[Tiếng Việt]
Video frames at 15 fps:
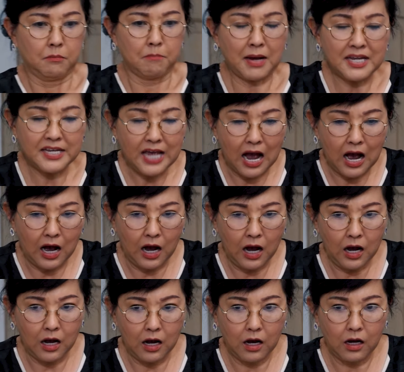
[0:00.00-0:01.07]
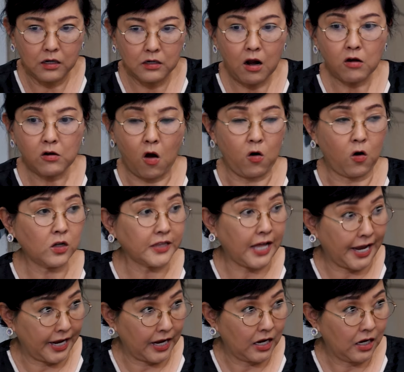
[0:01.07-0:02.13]
bây giờ nó còn có
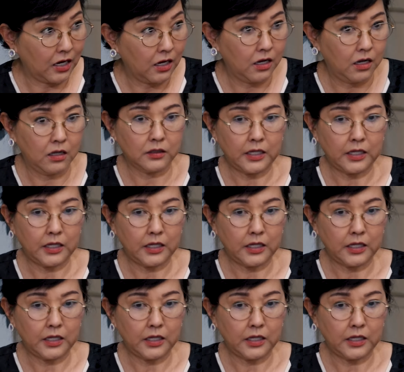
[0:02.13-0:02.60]
tiền ừ.